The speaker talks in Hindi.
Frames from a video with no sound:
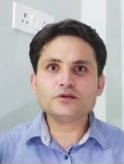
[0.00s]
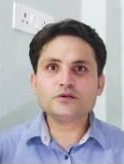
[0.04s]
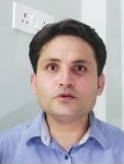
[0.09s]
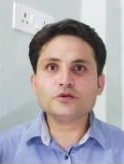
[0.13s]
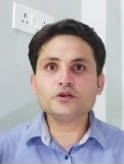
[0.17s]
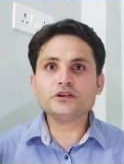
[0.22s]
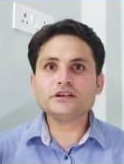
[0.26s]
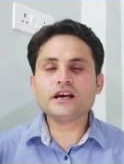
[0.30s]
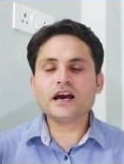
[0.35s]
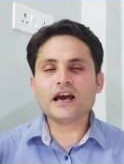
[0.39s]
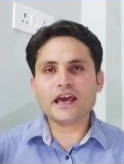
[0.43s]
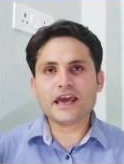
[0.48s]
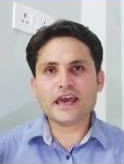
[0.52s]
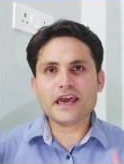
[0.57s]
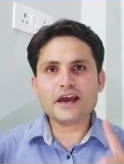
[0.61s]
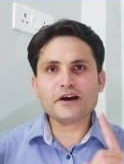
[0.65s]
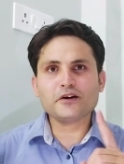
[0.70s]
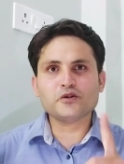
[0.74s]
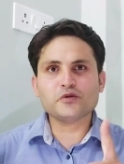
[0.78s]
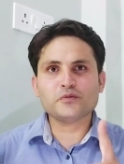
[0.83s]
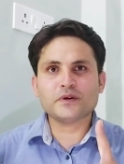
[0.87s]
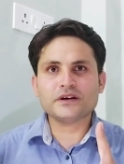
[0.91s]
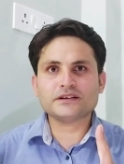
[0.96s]
तो यह
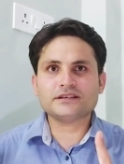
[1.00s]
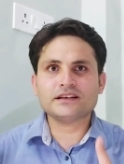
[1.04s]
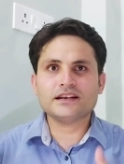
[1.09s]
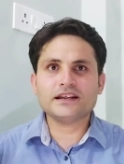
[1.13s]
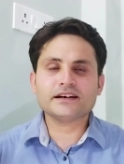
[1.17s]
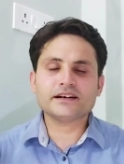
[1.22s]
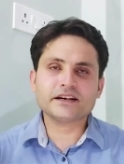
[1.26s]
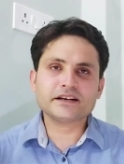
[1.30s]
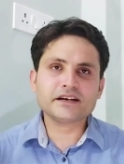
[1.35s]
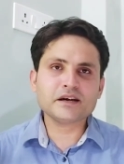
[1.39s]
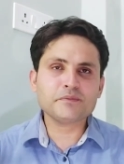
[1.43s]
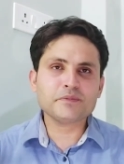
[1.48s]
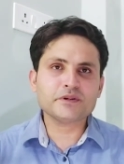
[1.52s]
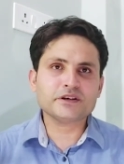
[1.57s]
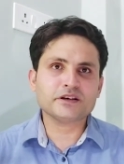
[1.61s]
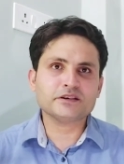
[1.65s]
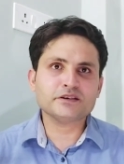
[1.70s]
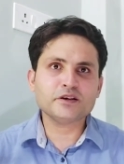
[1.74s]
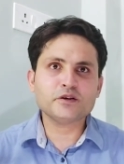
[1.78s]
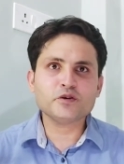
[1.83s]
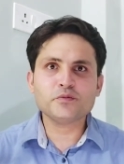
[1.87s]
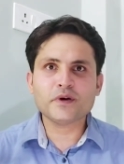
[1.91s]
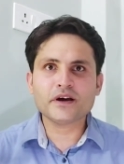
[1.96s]
एक रुपये से लेकर के
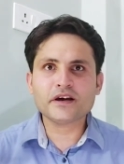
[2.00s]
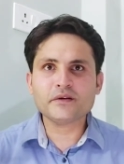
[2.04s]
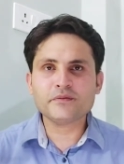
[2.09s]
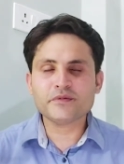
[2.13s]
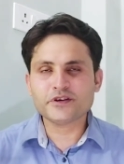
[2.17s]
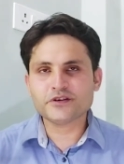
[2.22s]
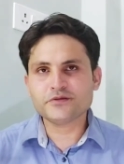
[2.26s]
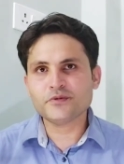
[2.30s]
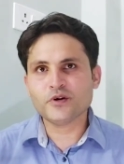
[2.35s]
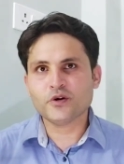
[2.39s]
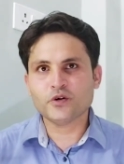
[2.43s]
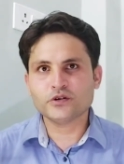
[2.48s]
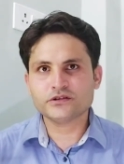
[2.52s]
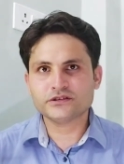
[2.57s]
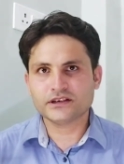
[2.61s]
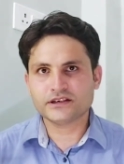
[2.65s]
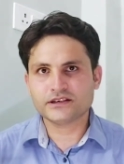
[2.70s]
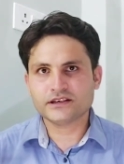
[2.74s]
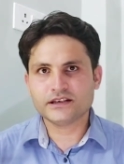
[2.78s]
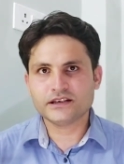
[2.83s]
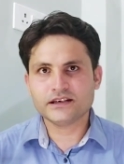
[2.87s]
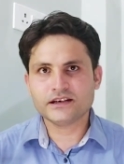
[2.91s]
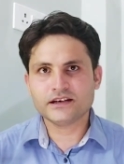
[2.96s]
पचहत्तर रुपये के बीच में हो
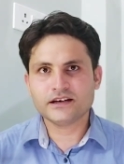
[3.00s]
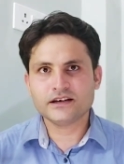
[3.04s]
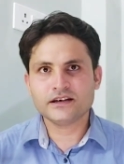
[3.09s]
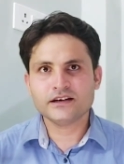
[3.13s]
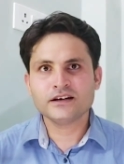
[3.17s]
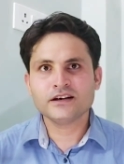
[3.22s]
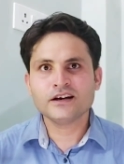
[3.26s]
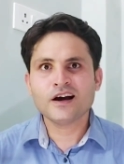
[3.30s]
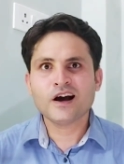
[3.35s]
सकती है